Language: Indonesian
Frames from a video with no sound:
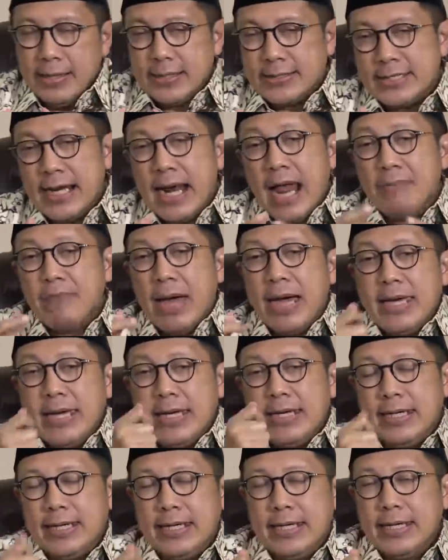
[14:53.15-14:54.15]
selama
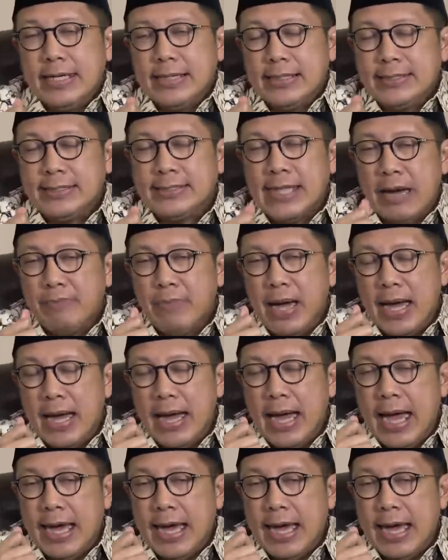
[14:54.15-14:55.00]
ini jamaah